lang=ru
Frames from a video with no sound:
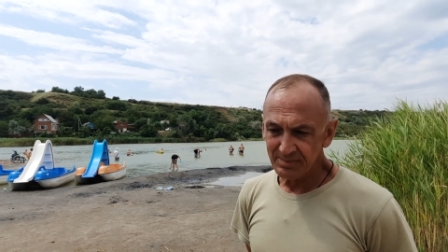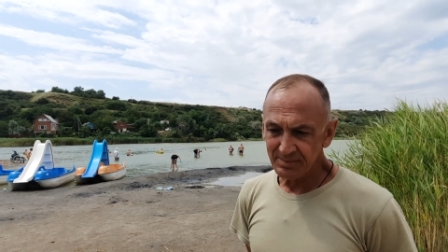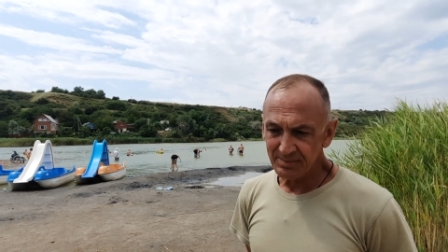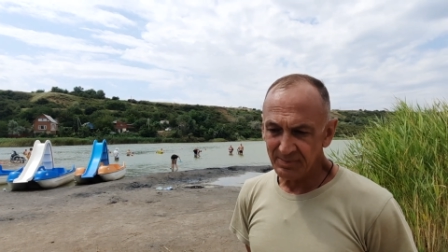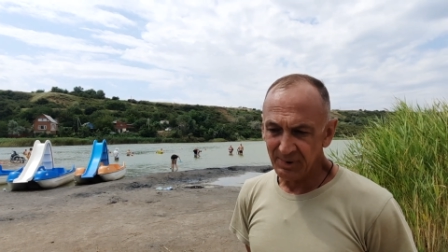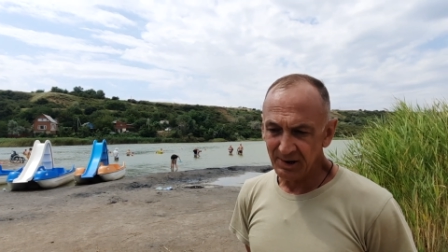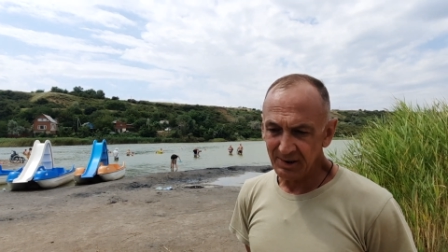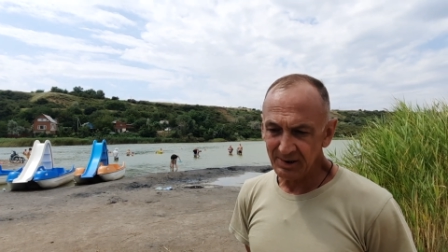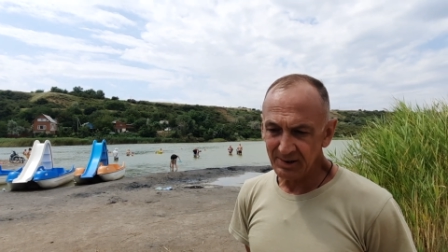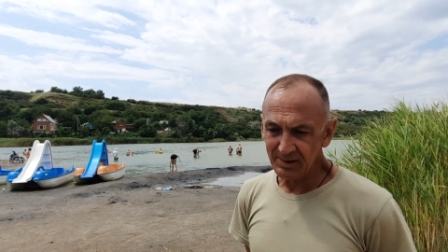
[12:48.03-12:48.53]

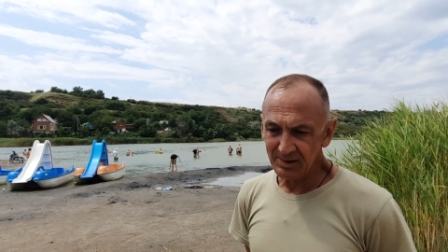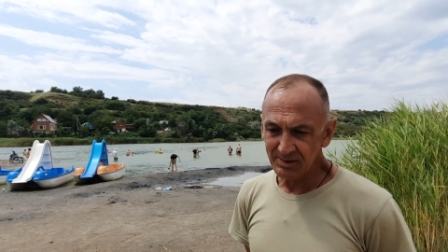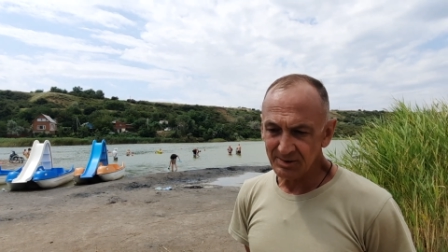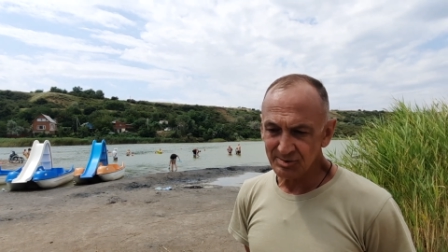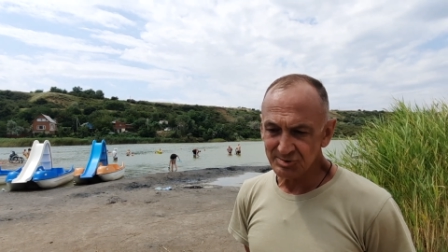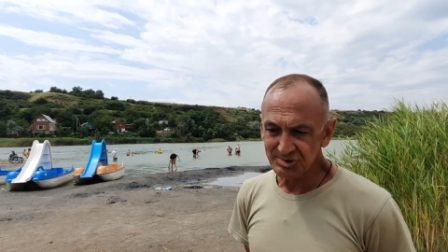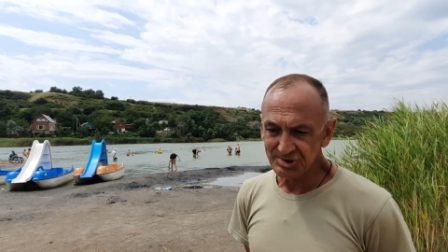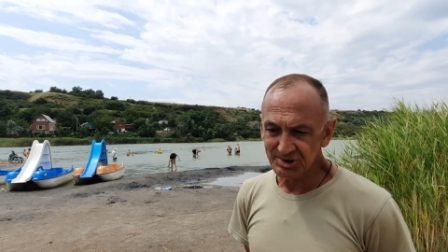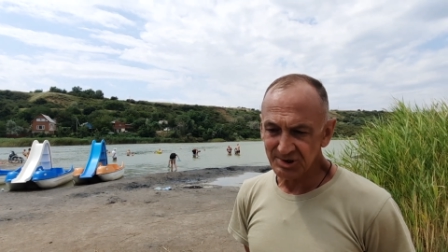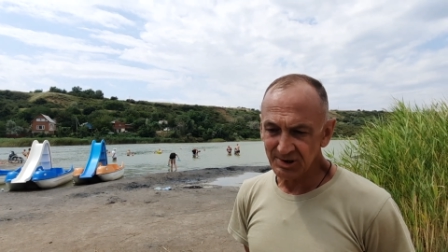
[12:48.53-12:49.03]
болел
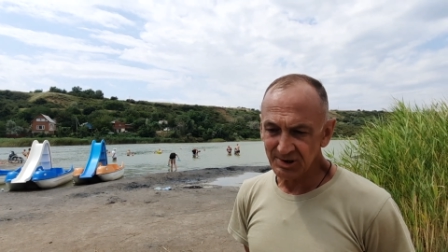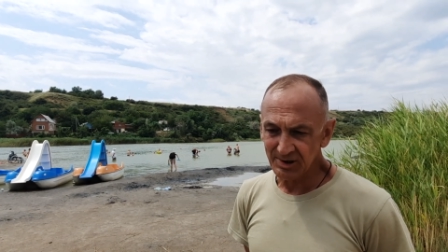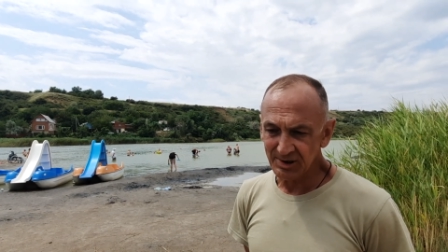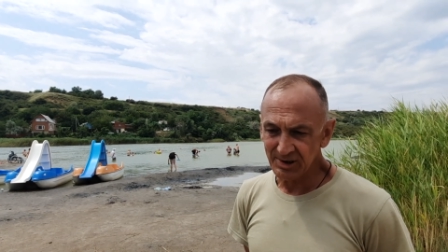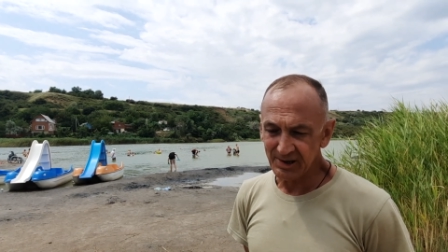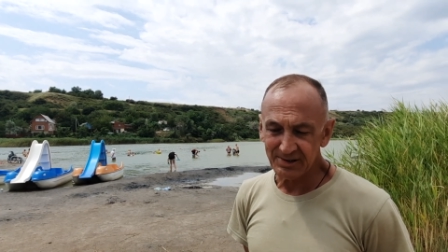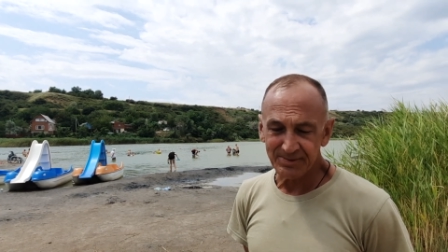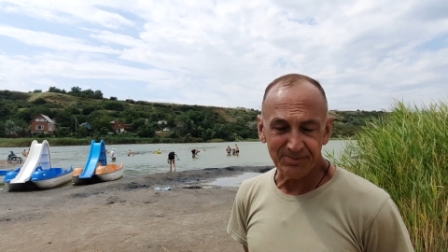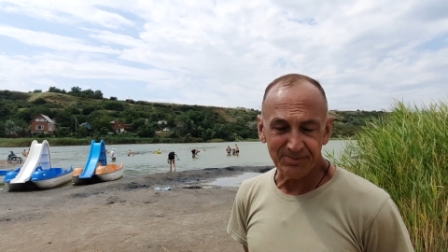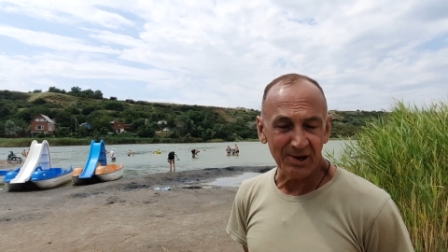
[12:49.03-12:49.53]
уже
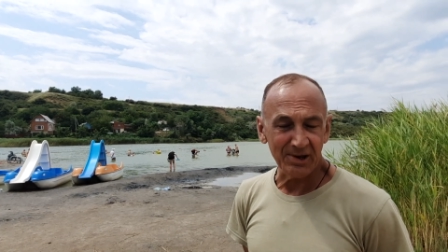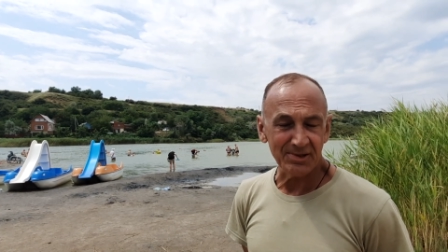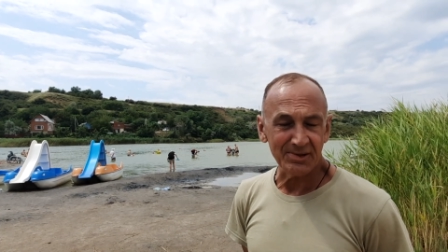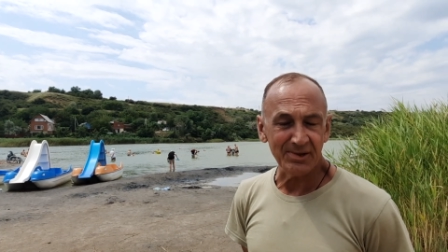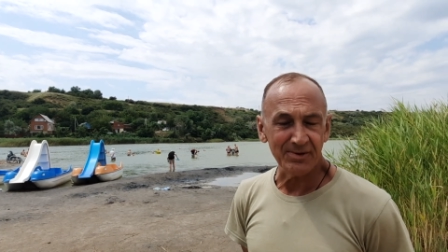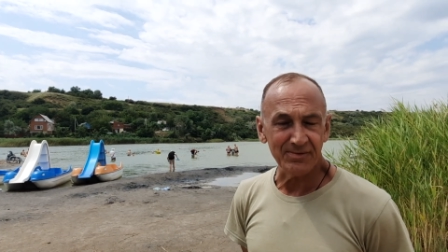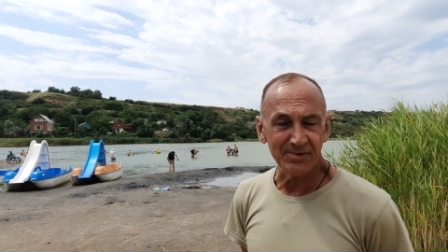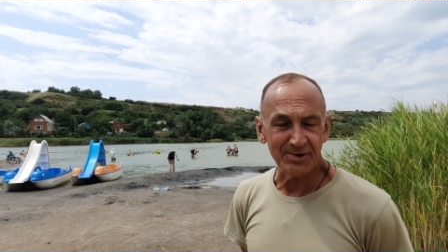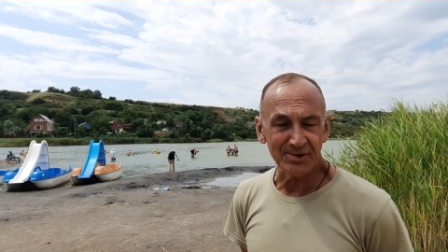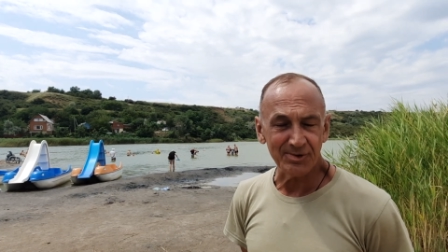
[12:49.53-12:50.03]
лет 5,
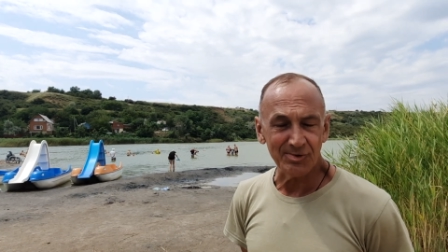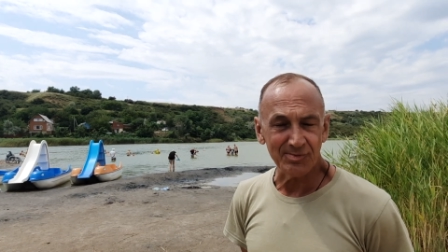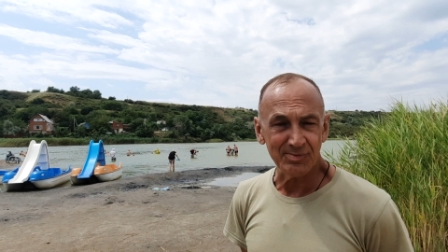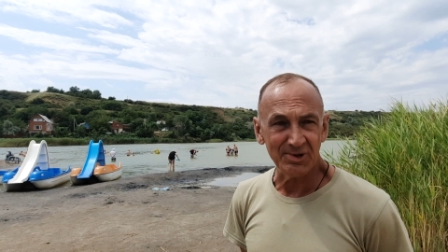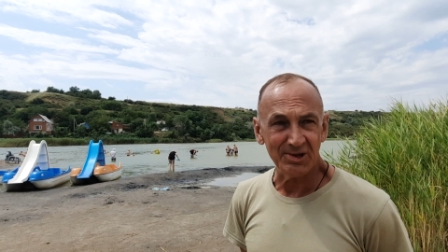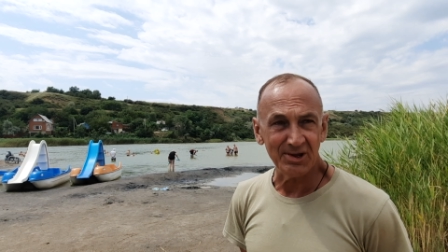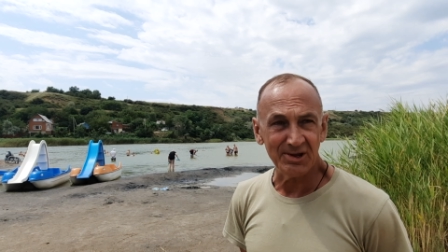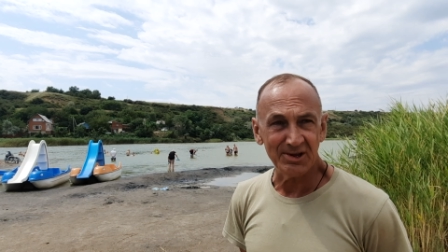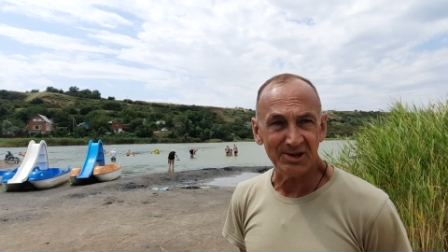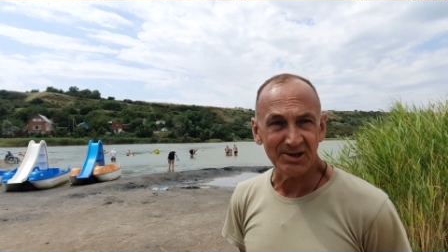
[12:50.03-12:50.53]
наверное, у
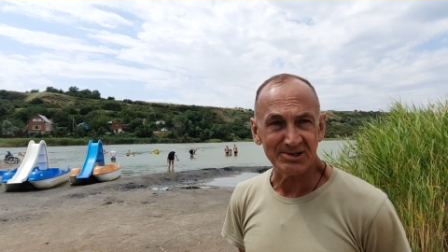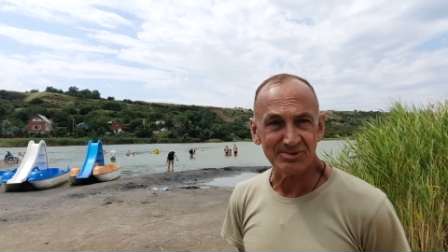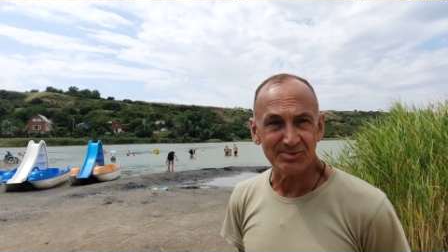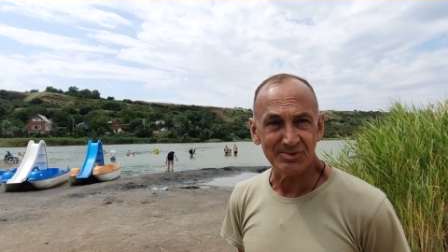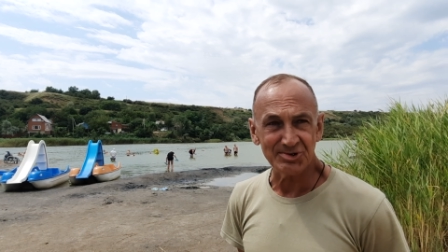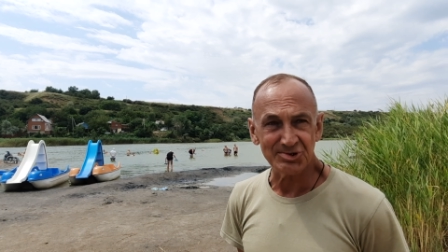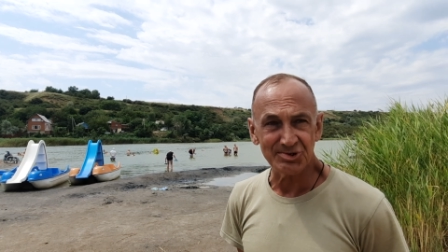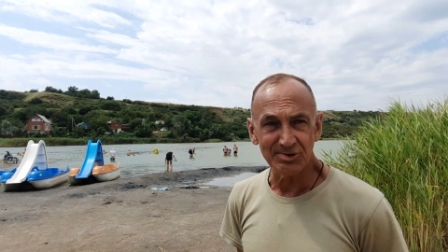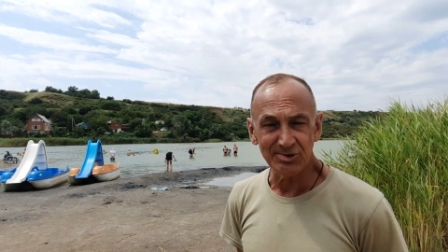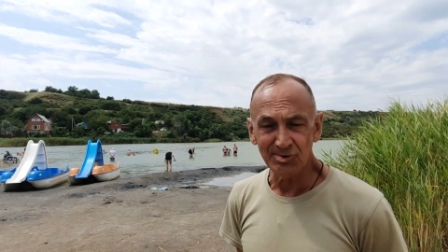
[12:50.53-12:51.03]
меня
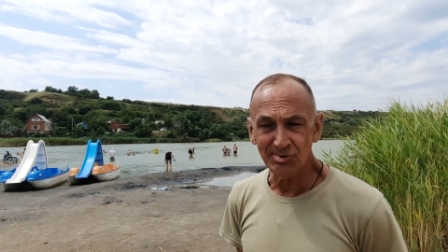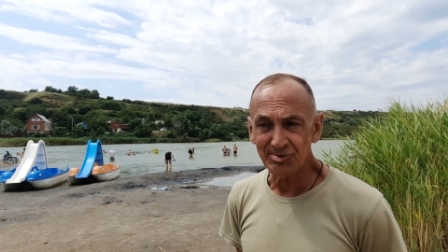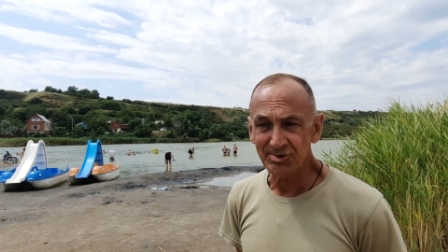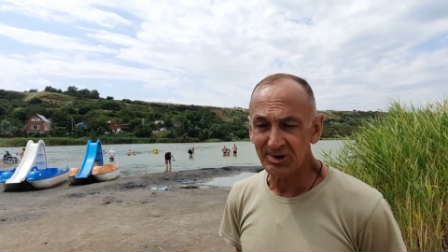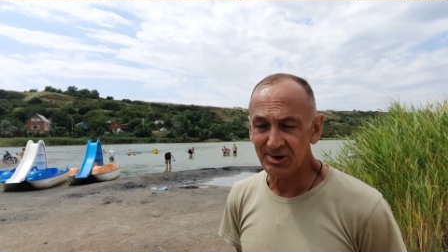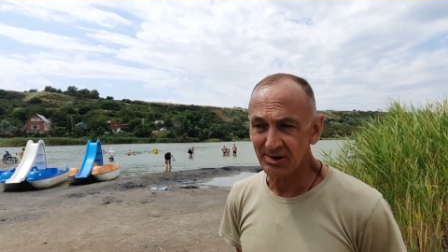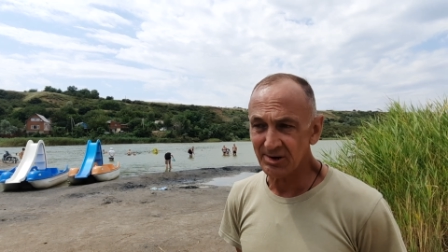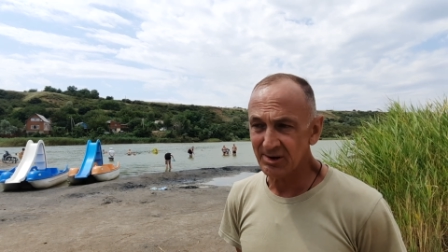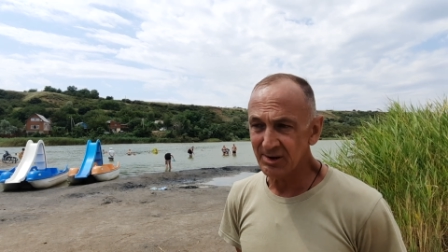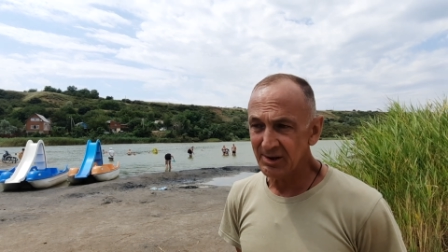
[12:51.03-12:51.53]
язва
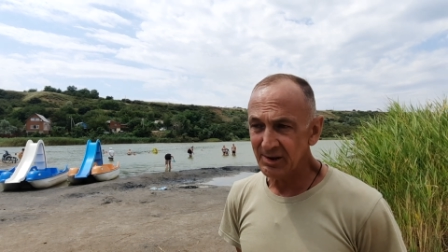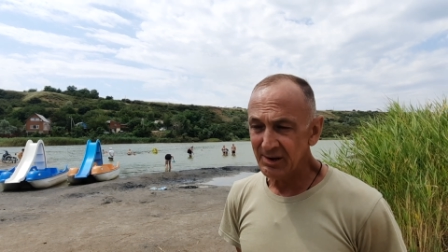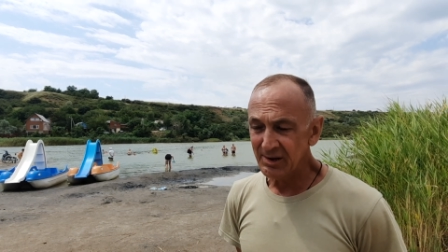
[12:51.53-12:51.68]
желудка.